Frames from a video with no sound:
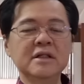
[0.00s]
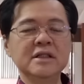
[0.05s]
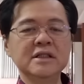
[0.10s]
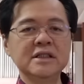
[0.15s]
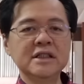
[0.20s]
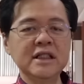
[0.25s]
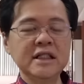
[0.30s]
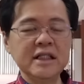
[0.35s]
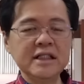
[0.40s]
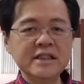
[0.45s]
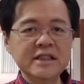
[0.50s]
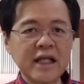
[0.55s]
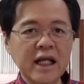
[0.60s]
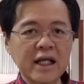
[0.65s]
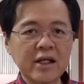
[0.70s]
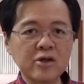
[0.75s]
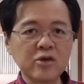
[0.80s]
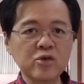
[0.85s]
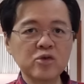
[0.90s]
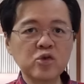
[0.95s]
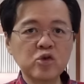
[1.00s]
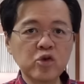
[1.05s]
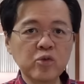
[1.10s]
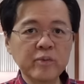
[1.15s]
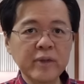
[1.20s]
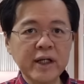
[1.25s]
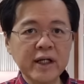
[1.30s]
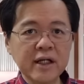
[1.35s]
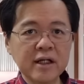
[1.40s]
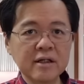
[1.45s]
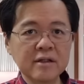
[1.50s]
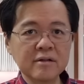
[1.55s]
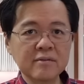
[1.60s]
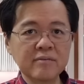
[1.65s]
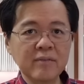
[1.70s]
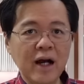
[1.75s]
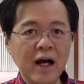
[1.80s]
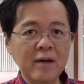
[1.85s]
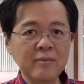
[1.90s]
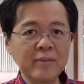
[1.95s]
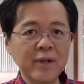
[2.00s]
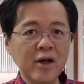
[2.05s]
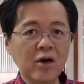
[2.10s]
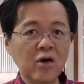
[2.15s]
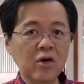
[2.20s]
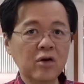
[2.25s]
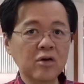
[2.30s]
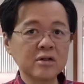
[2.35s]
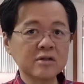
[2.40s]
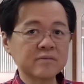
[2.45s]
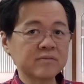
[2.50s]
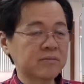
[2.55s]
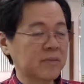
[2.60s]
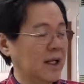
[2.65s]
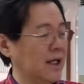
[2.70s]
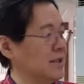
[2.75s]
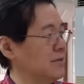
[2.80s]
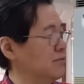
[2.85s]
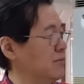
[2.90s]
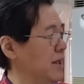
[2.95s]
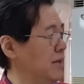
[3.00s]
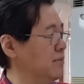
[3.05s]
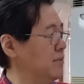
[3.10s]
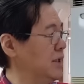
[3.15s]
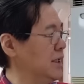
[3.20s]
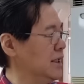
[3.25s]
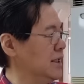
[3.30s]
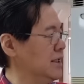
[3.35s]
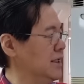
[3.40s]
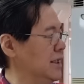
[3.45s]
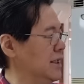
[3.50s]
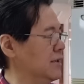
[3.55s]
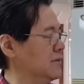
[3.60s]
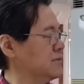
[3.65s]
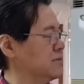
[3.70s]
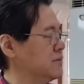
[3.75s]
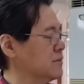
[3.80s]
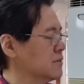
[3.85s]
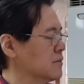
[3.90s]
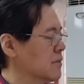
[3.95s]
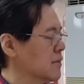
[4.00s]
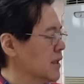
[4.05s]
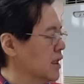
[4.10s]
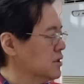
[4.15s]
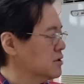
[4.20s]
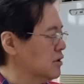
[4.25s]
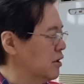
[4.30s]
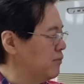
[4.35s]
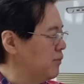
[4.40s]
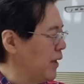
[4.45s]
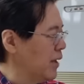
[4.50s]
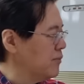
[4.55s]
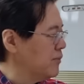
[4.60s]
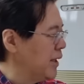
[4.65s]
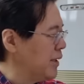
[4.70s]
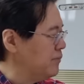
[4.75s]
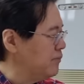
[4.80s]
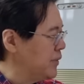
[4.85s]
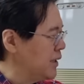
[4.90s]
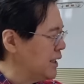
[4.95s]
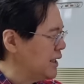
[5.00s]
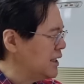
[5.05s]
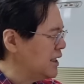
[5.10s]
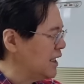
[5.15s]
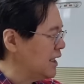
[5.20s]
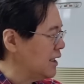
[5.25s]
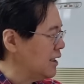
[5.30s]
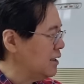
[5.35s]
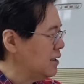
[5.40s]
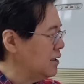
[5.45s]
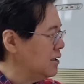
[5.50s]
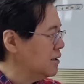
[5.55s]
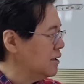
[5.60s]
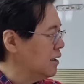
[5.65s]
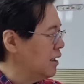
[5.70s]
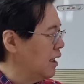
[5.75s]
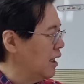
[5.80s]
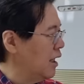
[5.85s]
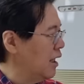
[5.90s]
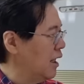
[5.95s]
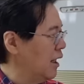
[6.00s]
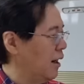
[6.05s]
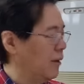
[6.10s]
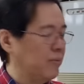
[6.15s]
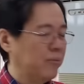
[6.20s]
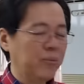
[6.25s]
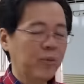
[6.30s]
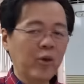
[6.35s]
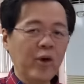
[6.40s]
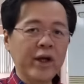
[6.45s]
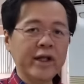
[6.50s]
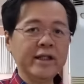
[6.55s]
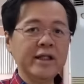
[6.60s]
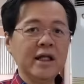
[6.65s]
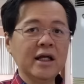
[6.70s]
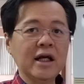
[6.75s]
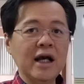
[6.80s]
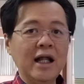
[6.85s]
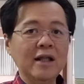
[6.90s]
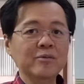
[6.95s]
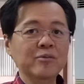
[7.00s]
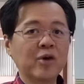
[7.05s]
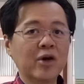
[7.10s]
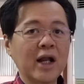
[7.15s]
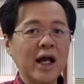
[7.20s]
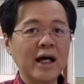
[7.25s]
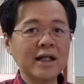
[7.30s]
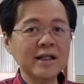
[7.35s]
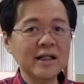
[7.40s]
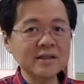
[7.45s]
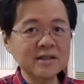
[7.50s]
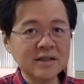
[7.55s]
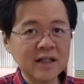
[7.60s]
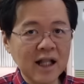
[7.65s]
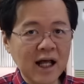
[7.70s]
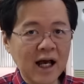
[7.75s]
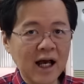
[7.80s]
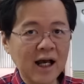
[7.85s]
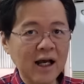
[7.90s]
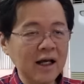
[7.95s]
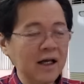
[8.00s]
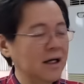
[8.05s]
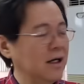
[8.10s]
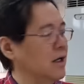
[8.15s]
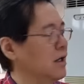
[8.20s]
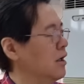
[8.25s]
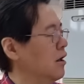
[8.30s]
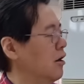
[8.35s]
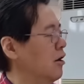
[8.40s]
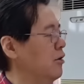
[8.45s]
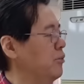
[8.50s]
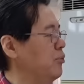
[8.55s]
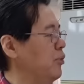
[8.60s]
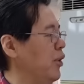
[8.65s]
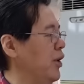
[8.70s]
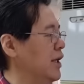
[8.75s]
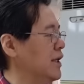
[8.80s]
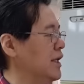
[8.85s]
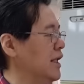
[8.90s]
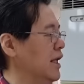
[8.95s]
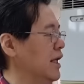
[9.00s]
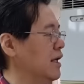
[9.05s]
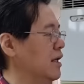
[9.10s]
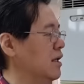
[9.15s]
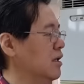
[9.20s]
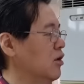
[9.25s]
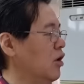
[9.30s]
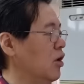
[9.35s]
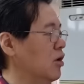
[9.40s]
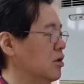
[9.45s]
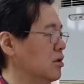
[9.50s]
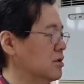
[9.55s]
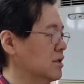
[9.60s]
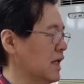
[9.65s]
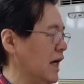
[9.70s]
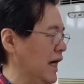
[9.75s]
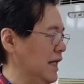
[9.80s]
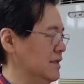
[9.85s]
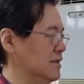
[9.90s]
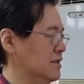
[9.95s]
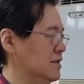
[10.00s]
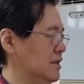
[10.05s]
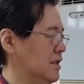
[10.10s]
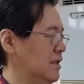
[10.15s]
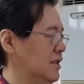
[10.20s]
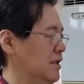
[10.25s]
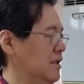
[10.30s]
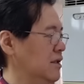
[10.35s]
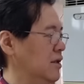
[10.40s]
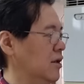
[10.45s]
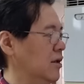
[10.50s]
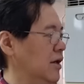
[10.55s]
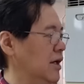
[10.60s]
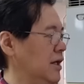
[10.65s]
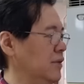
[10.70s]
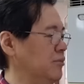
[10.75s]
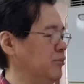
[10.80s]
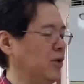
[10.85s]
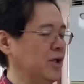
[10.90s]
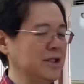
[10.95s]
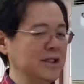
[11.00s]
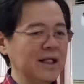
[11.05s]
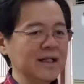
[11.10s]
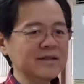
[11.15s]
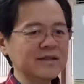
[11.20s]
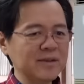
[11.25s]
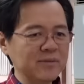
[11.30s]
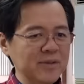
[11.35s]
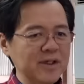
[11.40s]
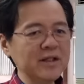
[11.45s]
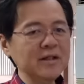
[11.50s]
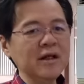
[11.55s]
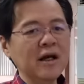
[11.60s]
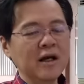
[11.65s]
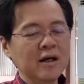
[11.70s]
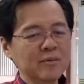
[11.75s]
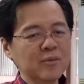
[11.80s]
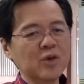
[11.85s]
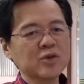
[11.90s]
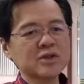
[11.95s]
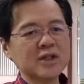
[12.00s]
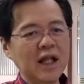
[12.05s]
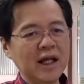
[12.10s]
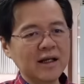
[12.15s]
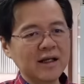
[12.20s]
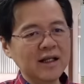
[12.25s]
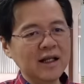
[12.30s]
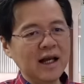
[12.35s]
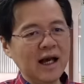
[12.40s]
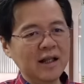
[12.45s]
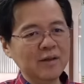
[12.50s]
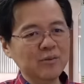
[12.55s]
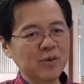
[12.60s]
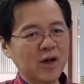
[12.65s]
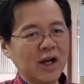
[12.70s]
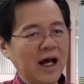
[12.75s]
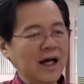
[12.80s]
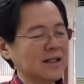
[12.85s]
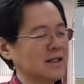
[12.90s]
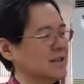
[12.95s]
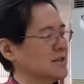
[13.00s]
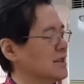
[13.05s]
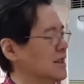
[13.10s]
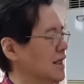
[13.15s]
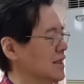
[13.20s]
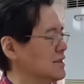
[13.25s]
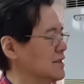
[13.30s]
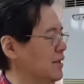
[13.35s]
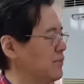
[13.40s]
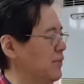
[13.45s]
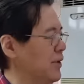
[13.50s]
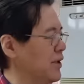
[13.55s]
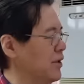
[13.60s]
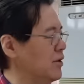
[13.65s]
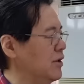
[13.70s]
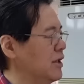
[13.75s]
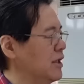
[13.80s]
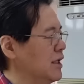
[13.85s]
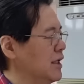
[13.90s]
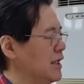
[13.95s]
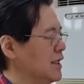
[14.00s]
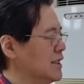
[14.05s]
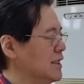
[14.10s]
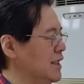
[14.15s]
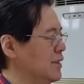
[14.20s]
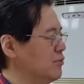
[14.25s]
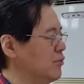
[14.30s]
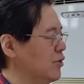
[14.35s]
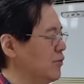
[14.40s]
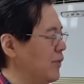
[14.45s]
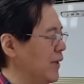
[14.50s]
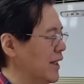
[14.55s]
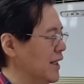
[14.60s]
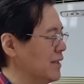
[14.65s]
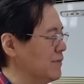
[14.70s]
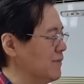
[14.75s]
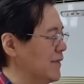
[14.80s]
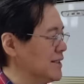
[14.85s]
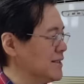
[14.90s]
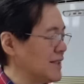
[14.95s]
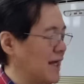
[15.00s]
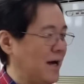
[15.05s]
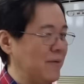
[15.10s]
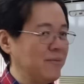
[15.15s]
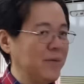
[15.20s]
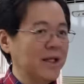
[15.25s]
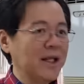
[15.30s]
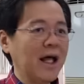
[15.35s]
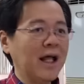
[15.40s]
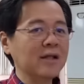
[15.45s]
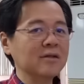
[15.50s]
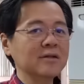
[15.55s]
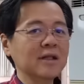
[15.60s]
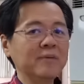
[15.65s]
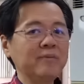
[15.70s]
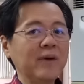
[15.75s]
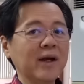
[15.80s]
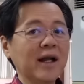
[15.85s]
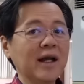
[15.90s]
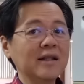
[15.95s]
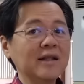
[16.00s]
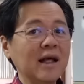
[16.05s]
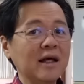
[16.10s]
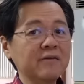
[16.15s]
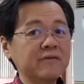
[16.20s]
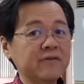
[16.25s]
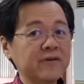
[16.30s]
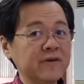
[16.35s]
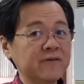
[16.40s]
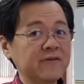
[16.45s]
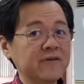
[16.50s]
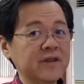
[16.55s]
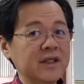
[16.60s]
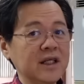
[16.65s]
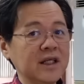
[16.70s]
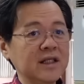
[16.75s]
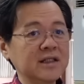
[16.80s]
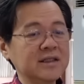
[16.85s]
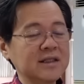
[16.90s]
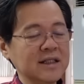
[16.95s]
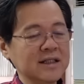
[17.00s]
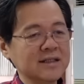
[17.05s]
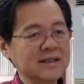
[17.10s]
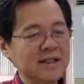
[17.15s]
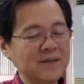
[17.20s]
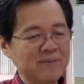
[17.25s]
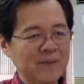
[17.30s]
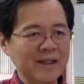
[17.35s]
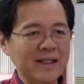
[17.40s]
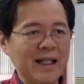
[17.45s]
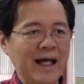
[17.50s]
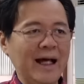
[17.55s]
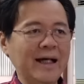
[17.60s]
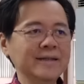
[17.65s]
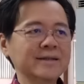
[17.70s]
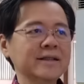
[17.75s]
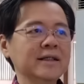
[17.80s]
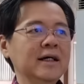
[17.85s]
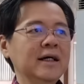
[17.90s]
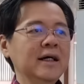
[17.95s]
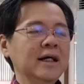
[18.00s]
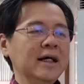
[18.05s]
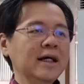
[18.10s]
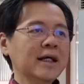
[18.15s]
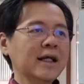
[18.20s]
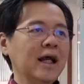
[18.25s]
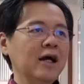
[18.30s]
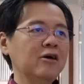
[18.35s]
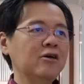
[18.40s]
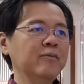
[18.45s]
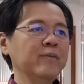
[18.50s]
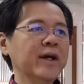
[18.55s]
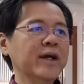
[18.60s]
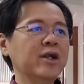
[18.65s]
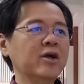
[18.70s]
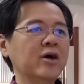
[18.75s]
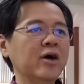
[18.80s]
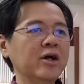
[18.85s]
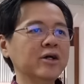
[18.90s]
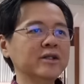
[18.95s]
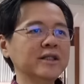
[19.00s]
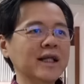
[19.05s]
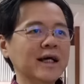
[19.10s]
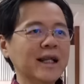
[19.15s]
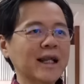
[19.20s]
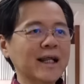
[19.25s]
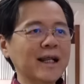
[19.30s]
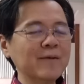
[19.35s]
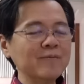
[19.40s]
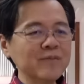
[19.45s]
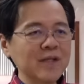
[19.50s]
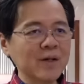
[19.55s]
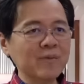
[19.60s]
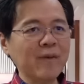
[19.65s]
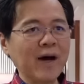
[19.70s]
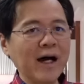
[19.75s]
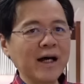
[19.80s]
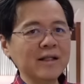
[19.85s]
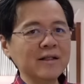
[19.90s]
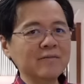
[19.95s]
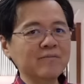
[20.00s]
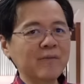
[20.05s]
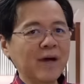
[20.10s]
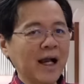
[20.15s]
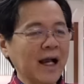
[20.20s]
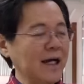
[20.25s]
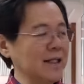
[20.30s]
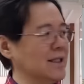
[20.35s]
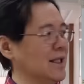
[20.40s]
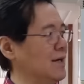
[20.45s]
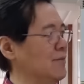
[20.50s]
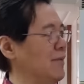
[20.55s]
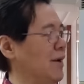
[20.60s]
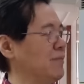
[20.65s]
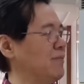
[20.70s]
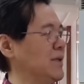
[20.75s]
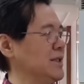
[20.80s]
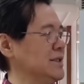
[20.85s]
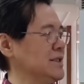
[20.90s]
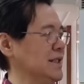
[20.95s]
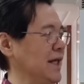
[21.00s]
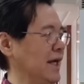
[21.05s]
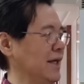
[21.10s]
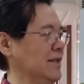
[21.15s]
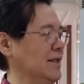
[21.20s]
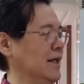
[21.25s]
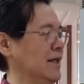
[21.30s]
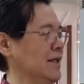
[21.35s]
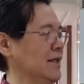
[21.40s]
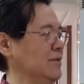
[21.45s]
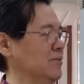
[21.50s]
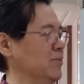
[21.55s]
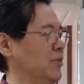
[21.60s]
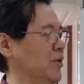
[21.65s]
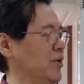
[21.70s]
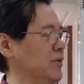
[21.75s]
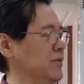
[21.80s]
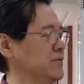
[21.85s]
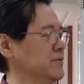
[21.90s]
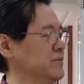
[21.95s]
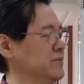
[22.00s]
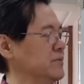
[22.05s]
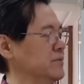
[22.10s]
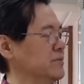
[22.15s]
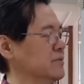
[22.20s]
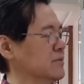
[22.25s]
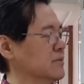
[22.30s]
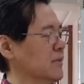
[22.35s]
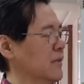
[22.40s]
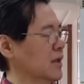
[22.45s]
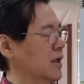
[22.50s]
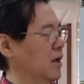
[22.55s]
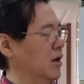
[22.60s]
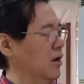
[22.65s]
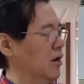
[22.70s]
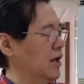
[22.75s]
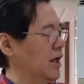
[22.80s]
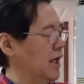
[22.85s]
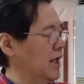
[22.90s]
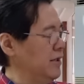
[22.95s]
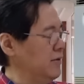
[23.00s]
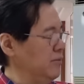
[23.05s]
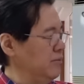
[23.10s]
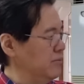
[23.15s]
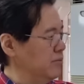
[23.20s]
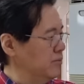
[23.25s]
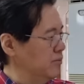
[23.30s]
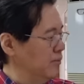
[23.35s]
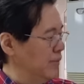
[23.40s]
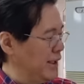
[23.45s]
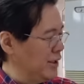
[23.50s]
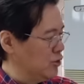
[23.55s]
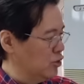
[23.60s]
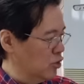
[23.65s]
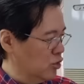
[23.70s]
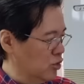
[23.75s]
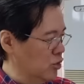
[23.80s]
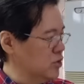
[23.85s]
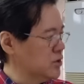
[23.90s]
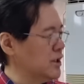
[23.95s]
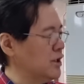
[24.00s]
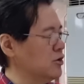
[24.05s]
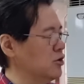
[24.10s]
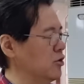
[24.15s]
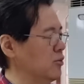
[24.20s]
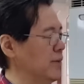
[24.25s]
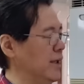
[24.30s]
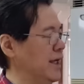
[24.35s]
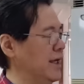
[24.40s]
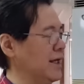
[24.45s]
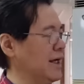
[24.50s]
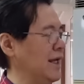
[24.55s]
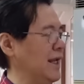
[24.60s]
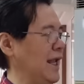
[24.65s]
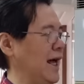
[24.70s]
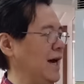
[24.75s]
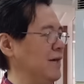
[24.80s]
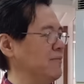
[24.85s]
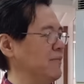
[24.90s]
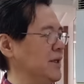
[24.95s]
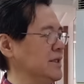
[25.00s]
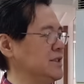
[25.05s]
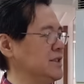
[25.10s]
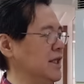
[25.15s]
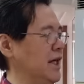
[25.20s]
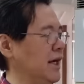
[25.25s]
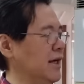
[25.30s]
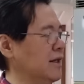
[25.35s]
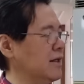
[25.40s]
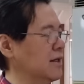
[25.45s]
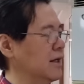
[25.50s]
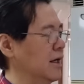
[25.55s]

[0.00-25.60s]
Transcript: Chine-check yung dumi. Baka may occult blood, may bleeding. So pag may bleeding, pwedeng almoranas lang or pwedeng colon cancer. Okay? Pwede natin sabihin, most likely almoranas lang siya. Pero hindi mo pa rin masabi, lalo na pag edad 50, 60 pataas. Kaya kung meron kayong nararamdaman, maganda mapacheck na rin po. Okay? May dugo sa dumi, kailangan pa check.